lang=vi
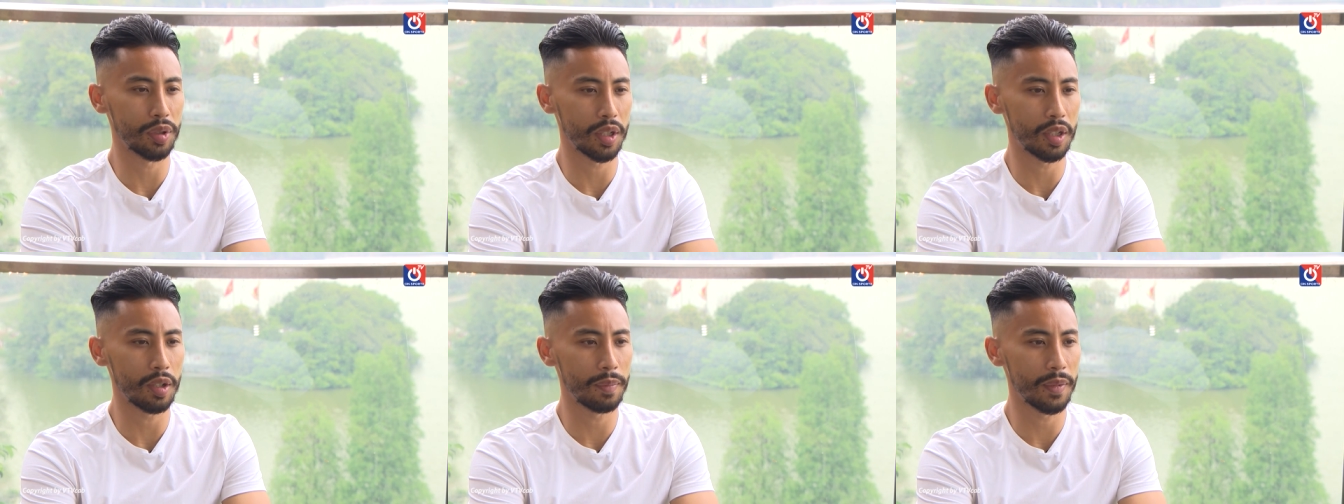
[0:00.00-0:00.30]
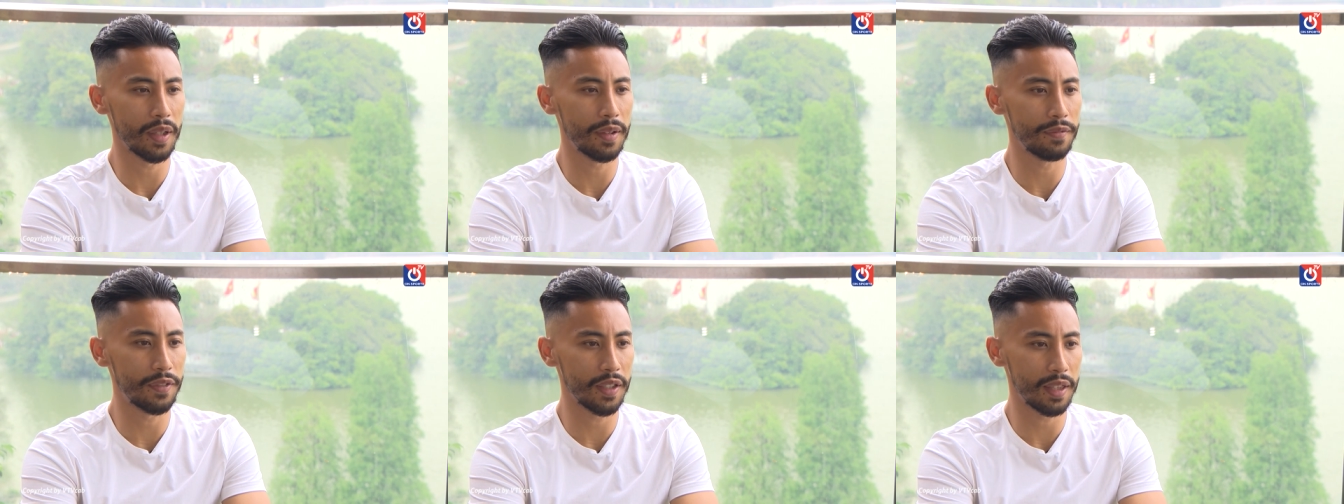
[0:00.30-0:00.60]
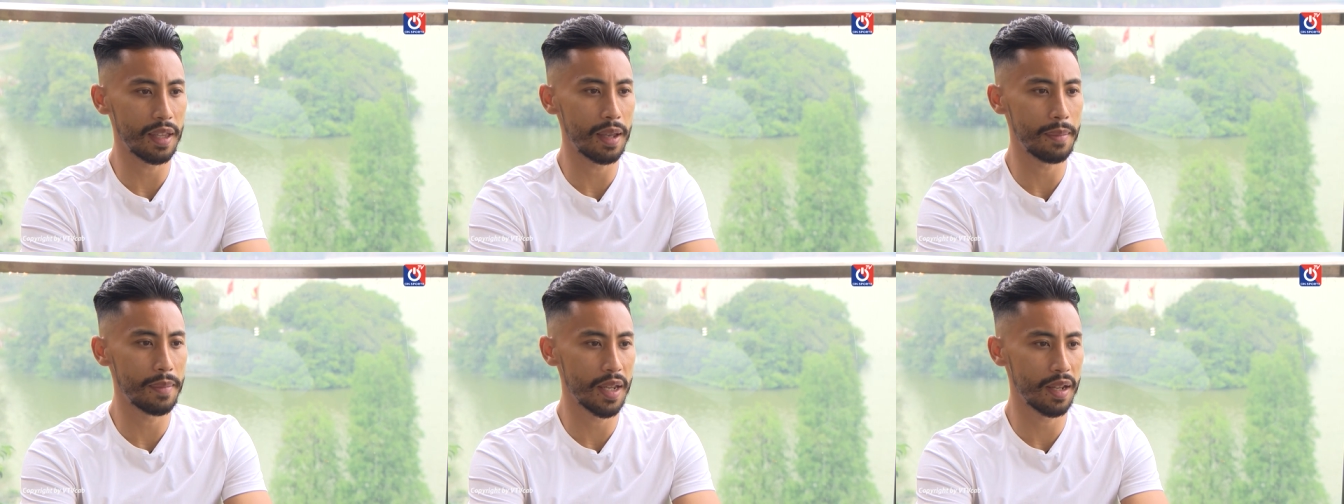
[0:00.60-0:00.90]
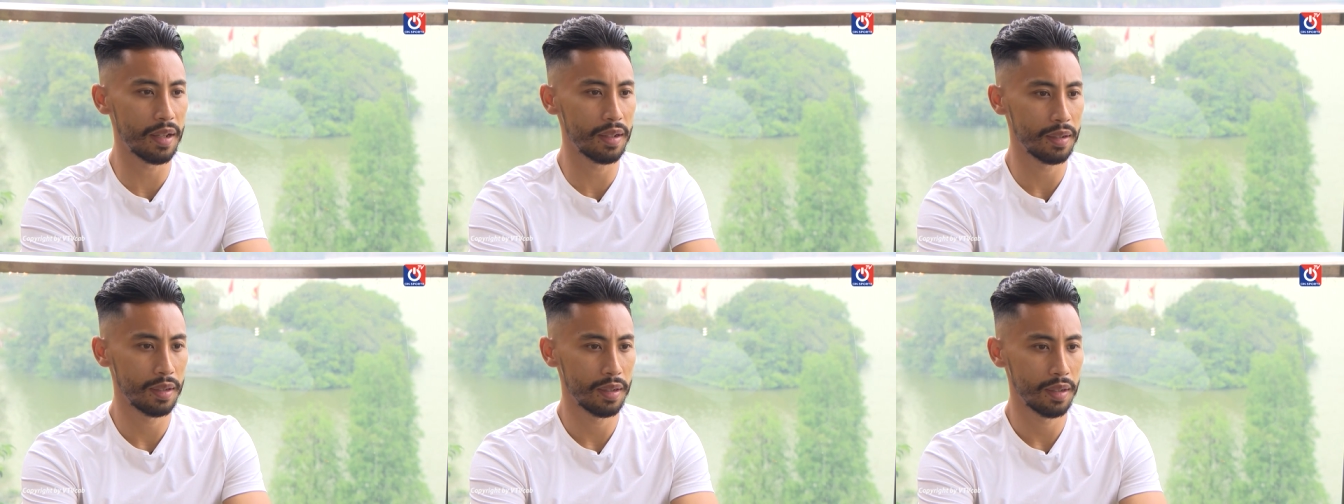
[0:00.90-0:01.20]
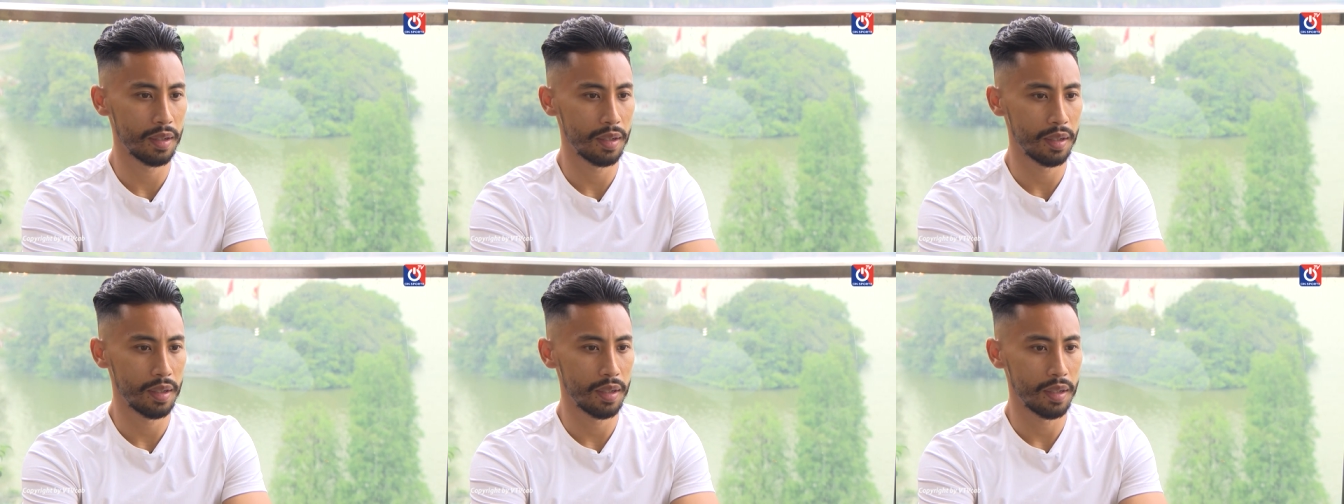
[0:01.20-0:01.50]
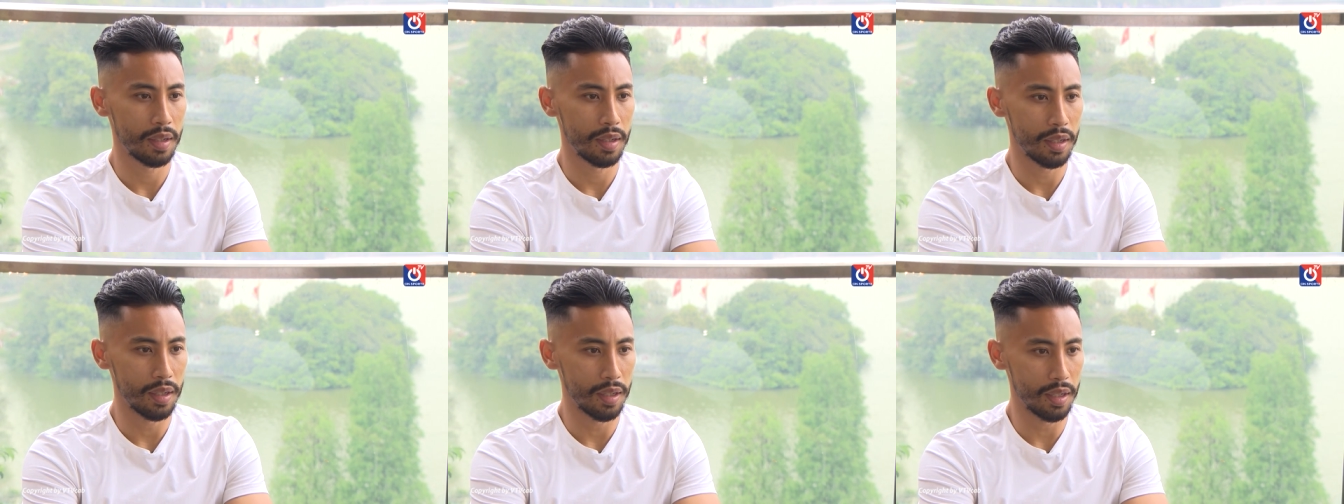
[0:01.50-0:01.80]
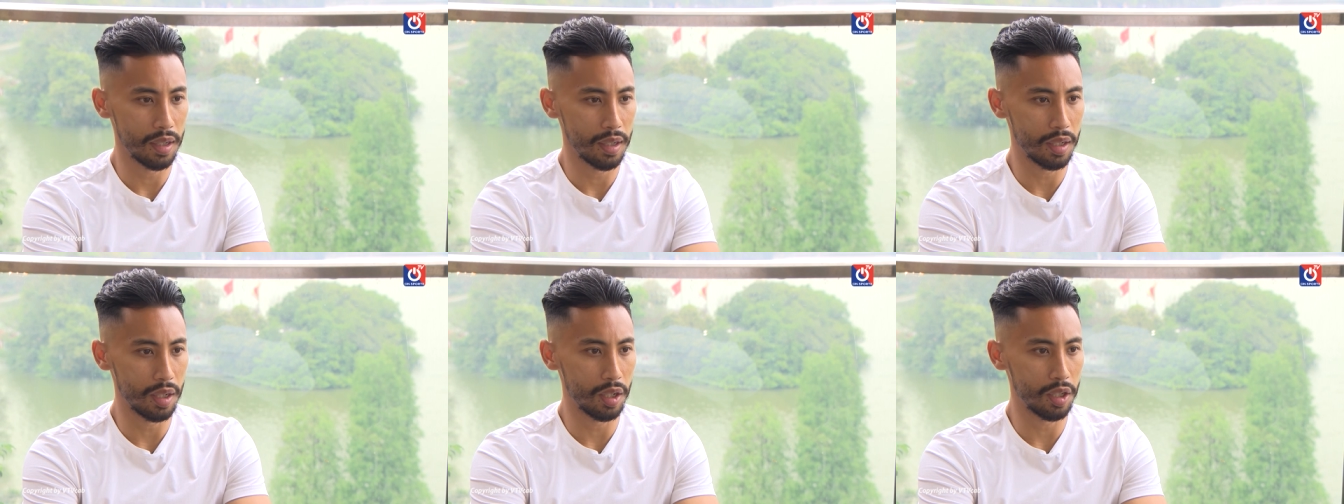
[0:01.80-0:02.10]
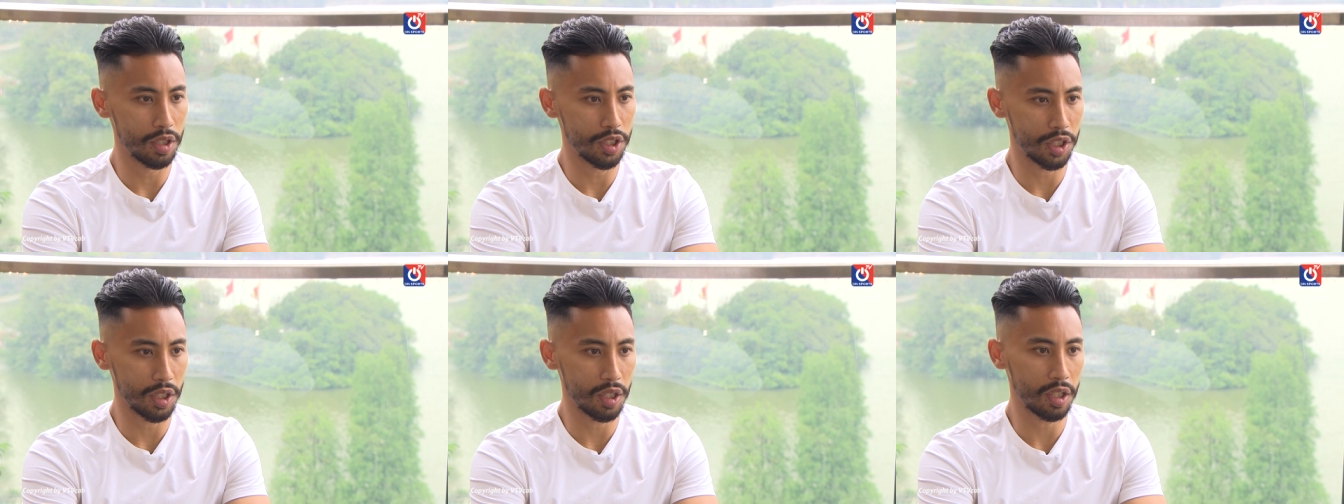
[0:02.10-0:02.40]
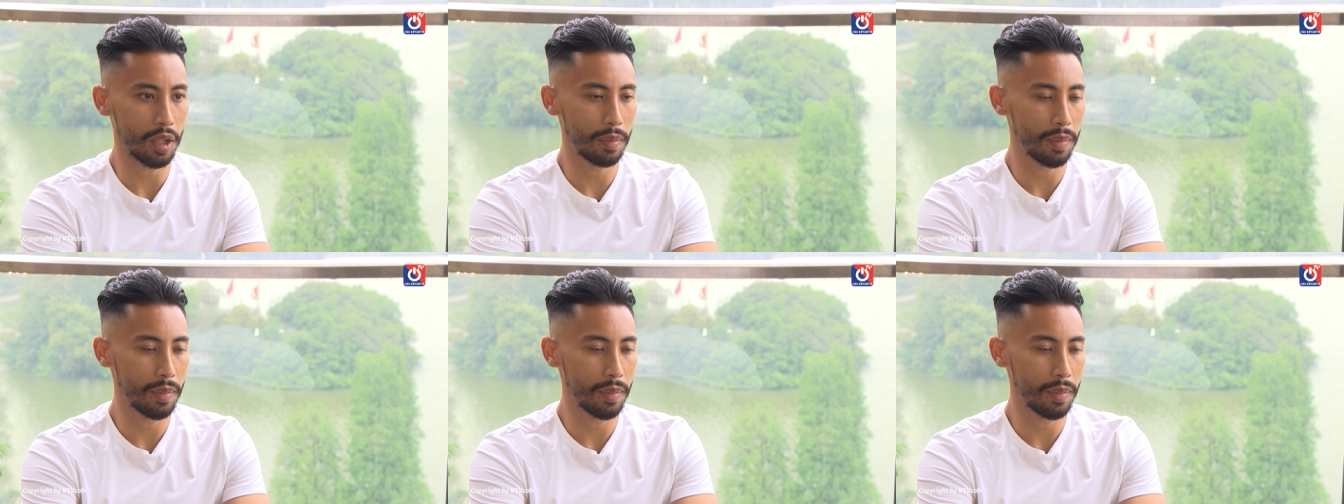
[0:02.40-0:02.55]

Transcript: V-League mới là mục đích chính của tôi khi trở về đây.